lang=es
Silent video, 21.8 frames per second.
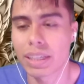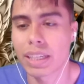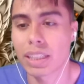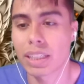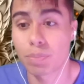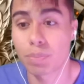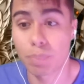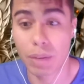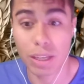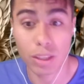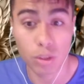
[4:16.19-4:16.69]
que
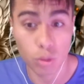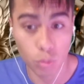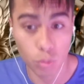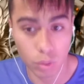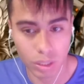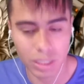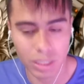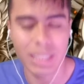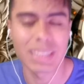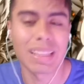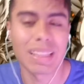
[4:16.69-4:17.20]
es pay to
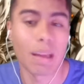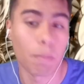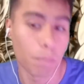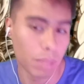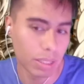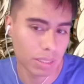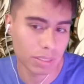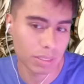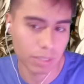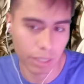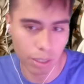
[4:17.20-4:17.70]
win y
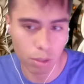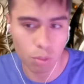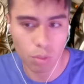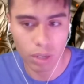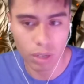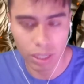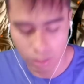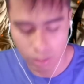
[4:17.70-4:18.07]
también saben jugar